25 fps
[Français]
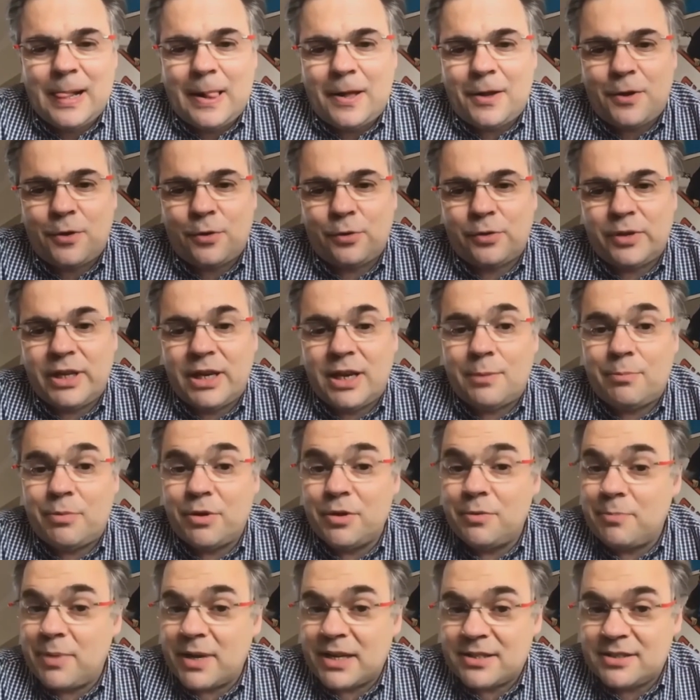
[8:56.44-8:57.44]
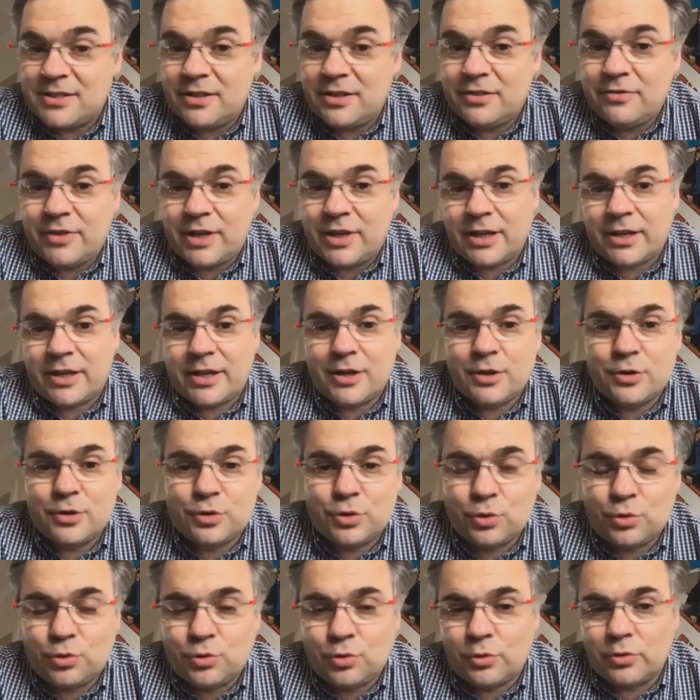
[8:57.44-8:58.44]
qu'on est la bonne personne vers laquelle
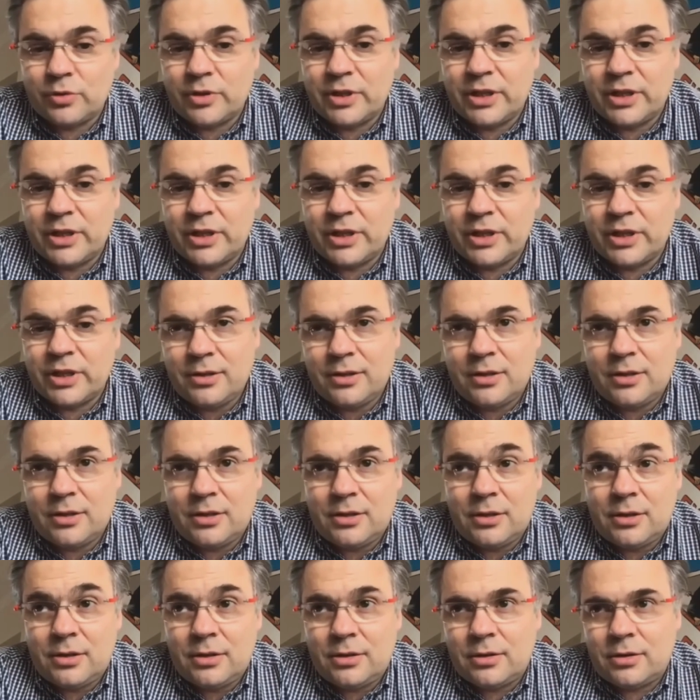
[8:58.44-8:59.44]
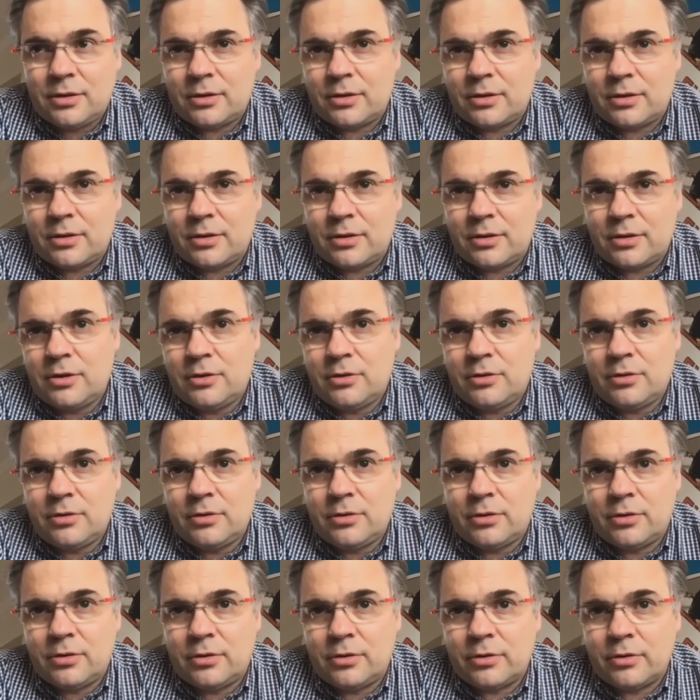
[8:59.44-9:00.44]
se tourner euh, quand,
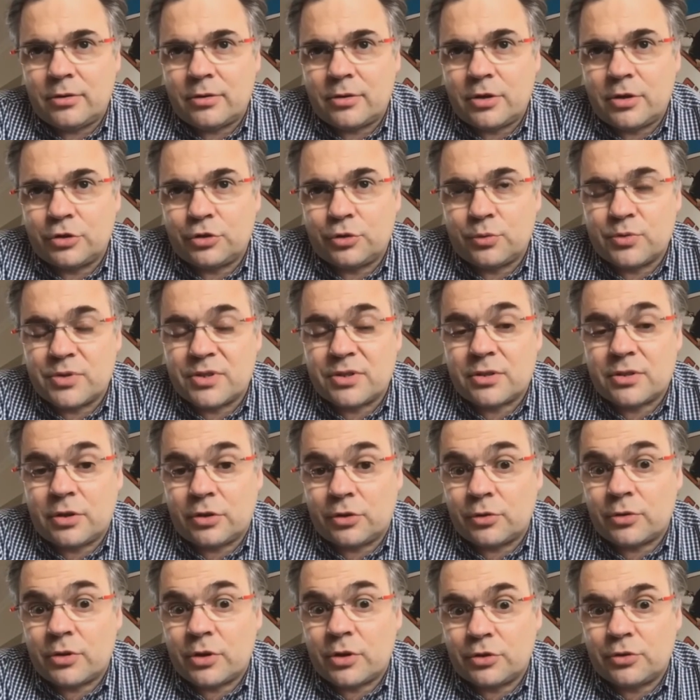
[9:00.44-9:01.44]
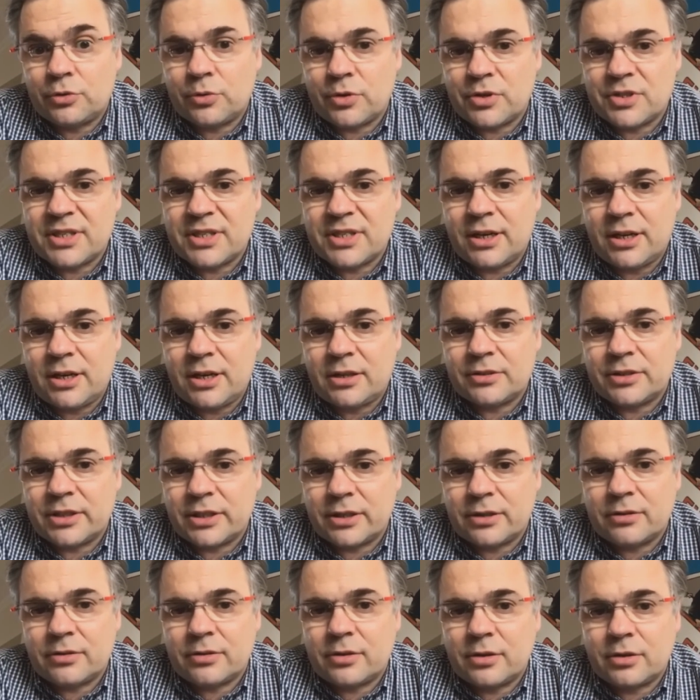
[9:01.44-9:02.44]
euh, quand, on, quand, on en sera là,
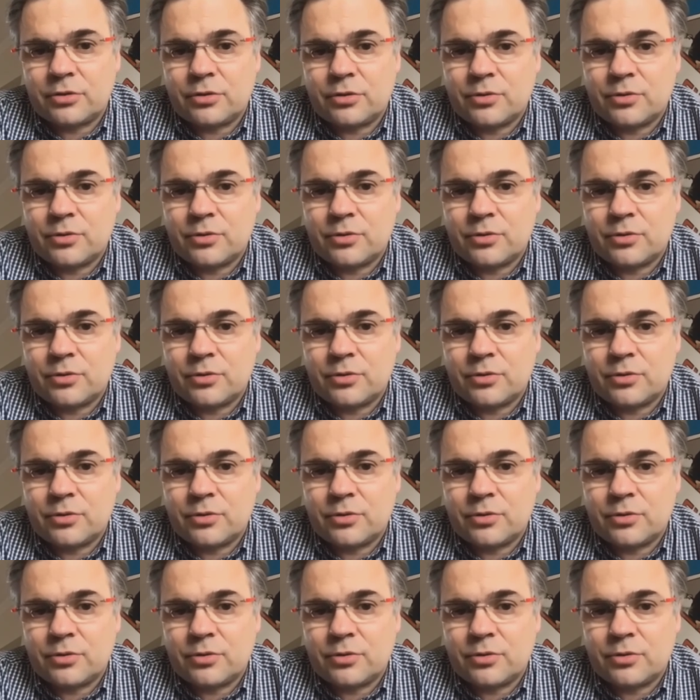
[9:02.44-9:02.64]
quand on